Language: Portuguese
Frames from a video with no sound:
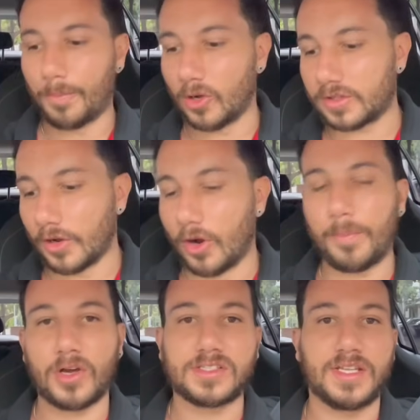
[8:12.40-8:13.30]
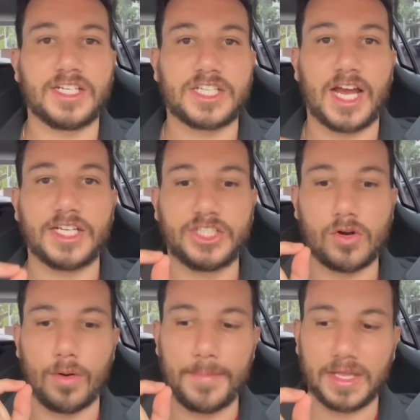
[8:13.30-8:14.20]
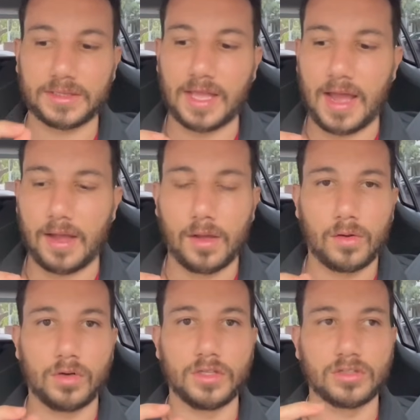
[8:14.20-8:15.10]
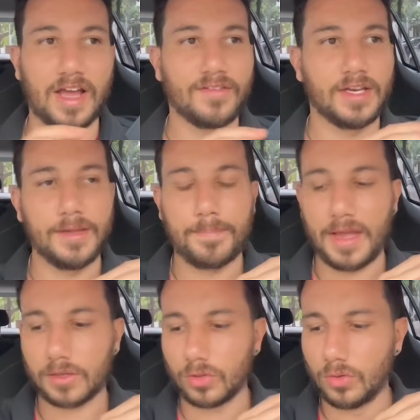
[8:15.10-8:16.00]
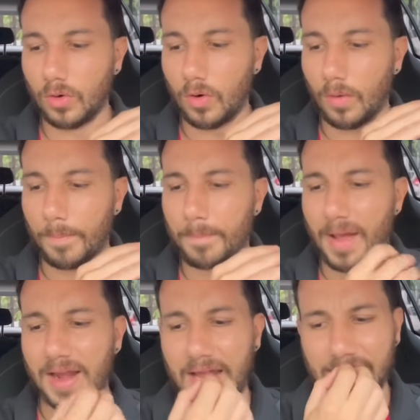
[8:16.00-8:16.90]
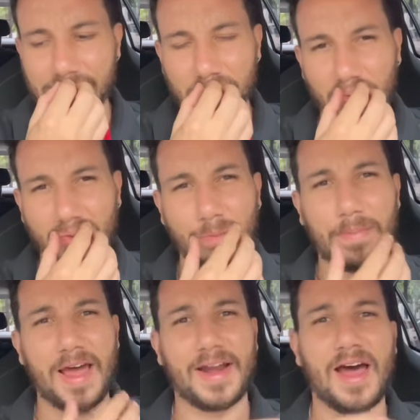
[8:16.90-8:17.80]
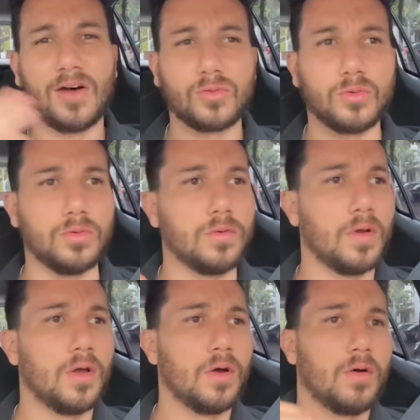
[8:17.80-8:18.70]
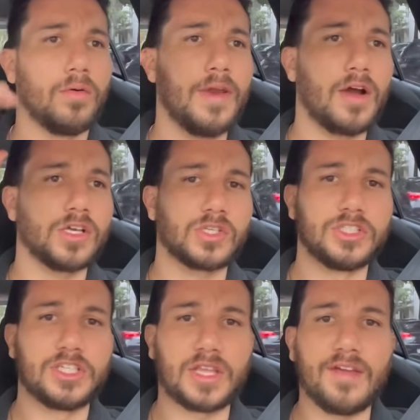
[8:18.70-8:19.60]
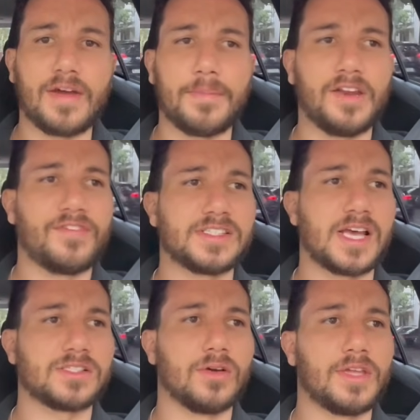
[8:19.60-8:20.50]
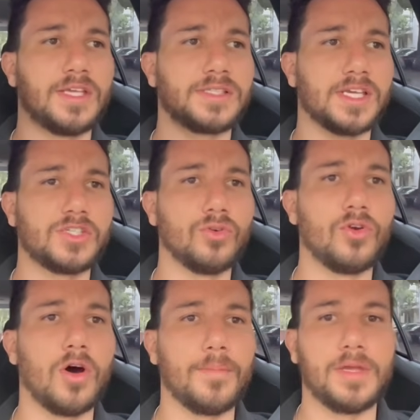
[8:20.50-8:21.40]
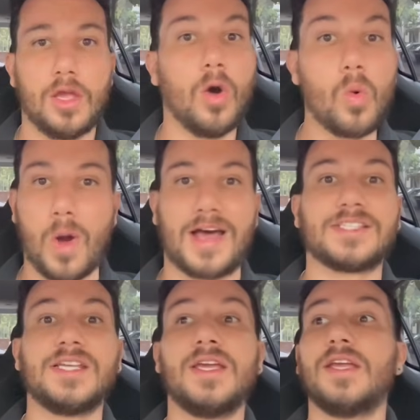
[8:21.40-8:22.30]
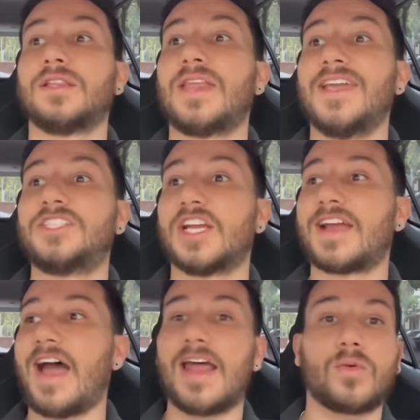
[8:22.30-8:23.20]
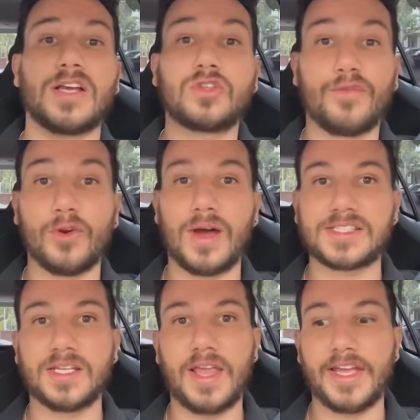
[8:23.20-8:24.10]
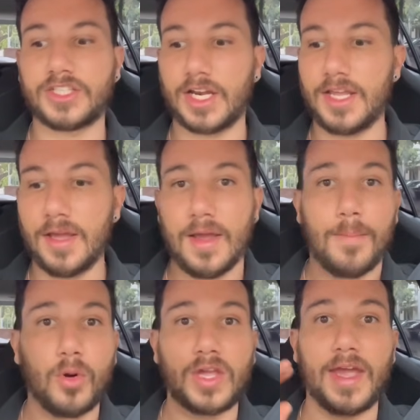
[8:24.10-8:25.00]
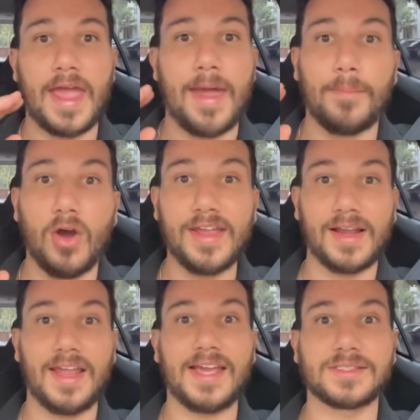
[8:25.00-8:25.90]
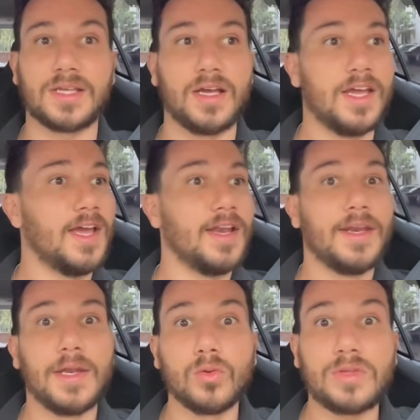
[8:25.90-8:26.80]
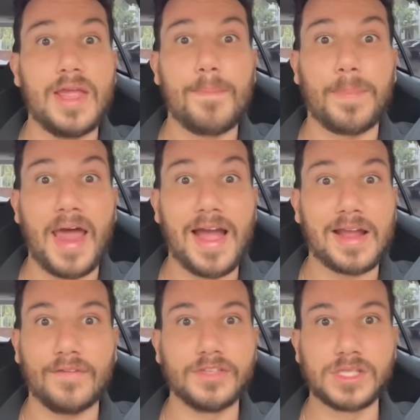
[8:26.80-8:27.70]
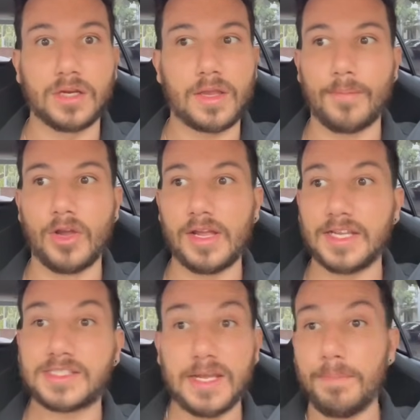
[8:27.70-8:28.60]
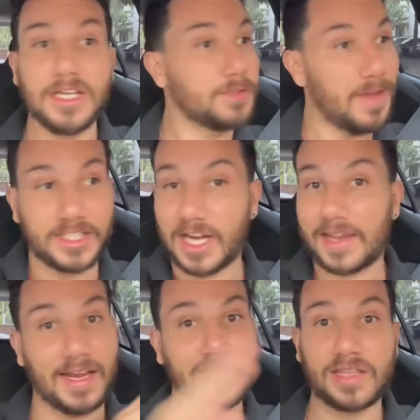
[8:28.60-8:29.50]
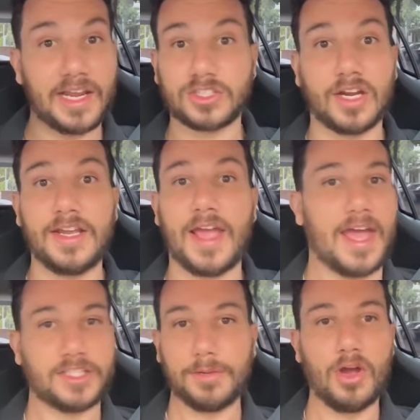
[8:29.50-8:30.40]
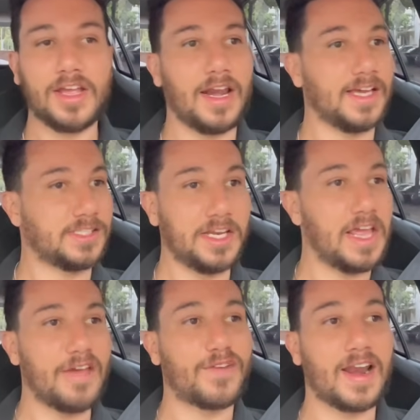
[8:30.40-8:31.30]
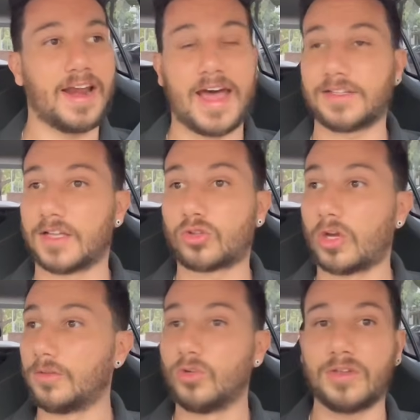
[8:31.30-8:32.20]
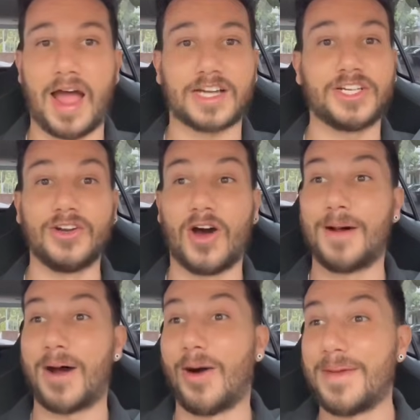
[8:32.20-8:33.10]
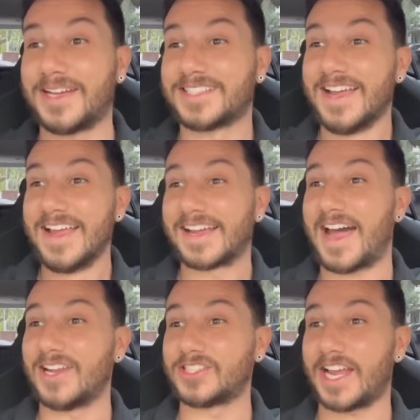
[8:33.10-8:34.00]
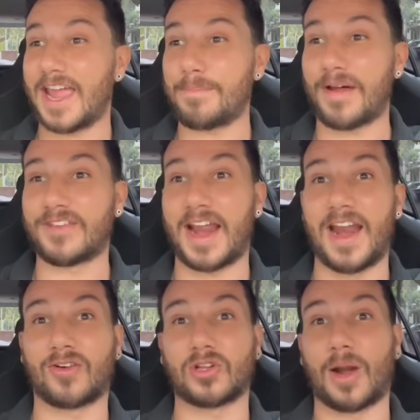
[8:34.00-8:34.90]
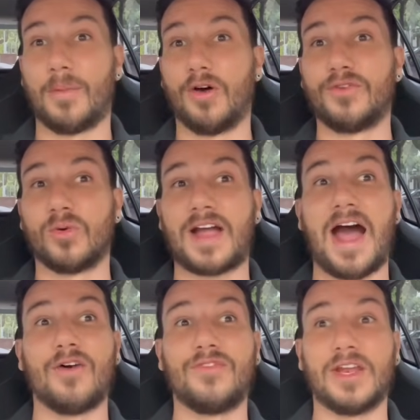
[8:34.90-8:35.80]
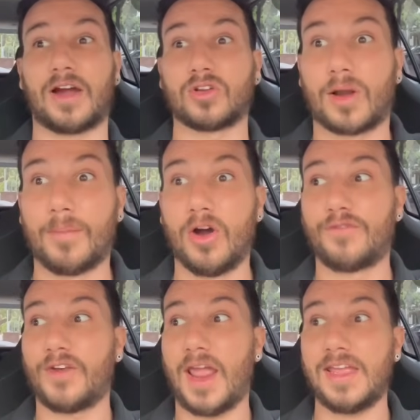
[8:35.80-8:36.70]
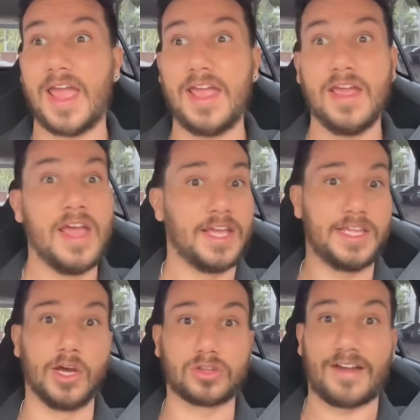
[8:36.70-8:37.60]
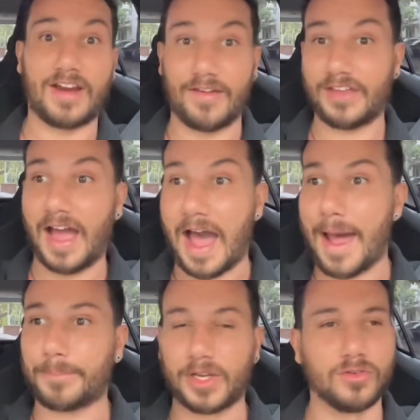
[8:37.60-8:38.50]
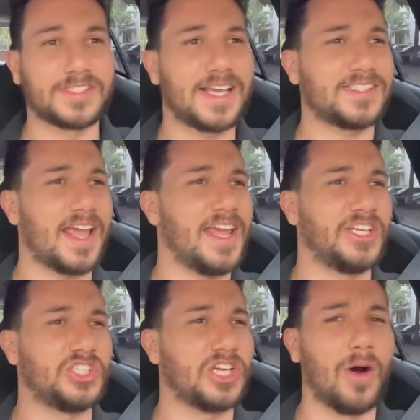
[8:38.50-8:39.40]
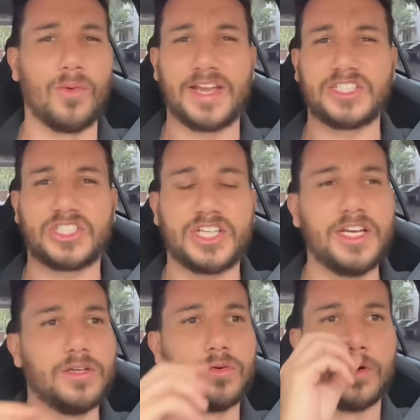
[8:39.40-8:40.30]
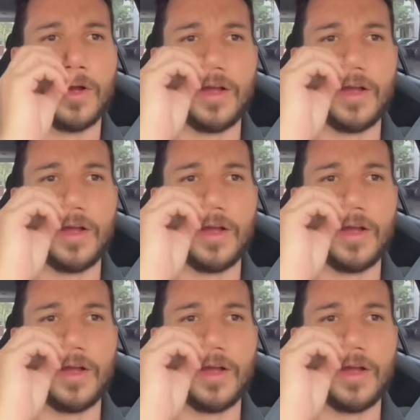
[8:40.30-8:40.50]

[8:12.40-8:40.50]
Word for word: ponto que eu não posso deixar de comentar. Quando eu tava ali perto do Palácio do Planalto, o negócio onde teve a manifestação aqui, esqueci o nome, eu quase dei de cara, quase sofri um acidente ali, porque é mão inglesa não tem placa avisando que é mão inglesa. Simplesmente aquele trecho ali é de mão inglesa e ninguém fala nada. Todo mundo age normalmente. Cara, eu cheguei para virar na contramão, vi um carro vir na contramão, eu freiei e eu tava na via rápida. Eu não sei se é eixão, eixinho.